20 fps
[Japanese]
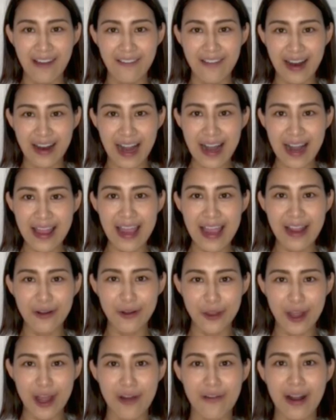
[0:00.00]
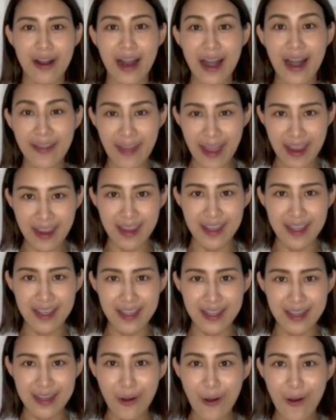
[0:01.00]
わからないことはわからない
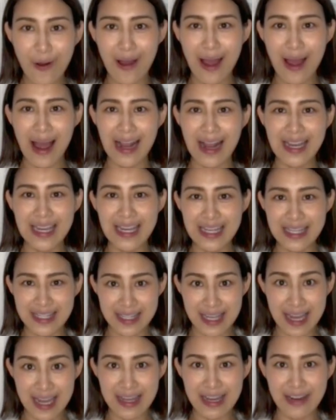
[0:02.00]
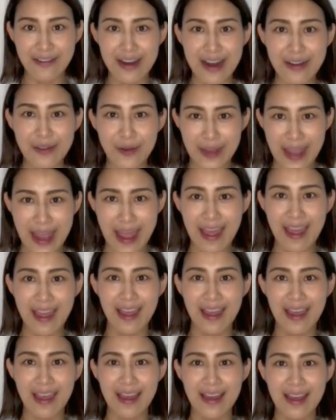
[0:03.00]
とはっきり伝えてくれるので、
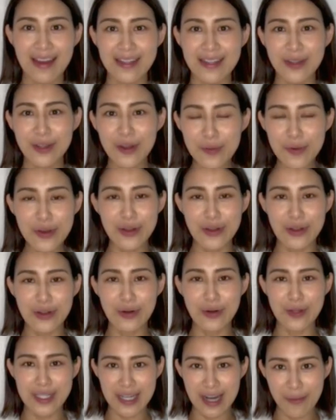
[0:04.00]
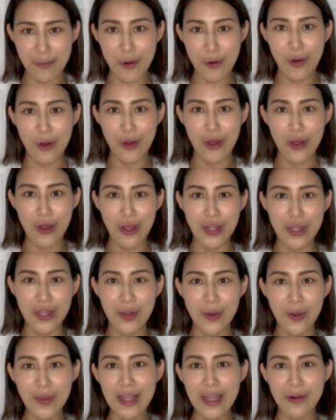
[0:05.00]
その分こちらも
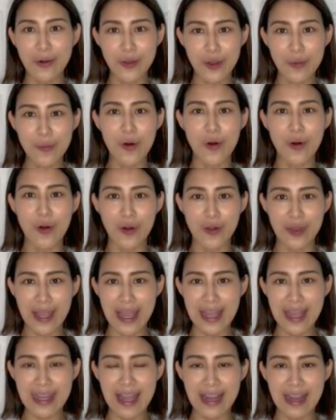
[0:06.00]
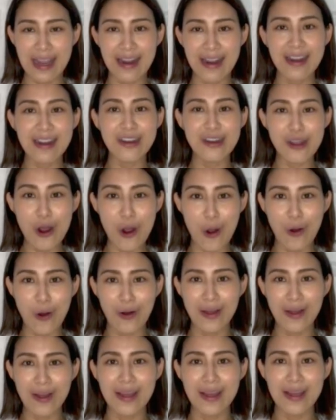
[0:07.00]
どんなことも答えてあげられるよ
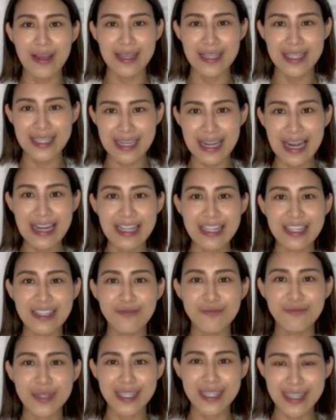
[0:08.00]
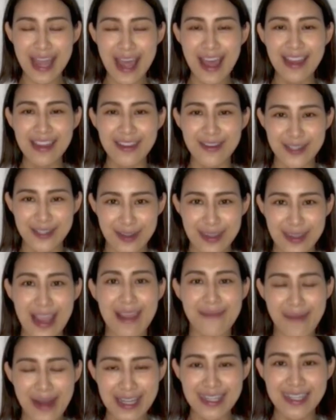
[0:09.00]
うしっかり準備して臨んで
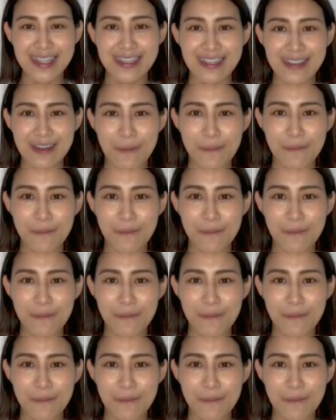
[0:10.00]
います。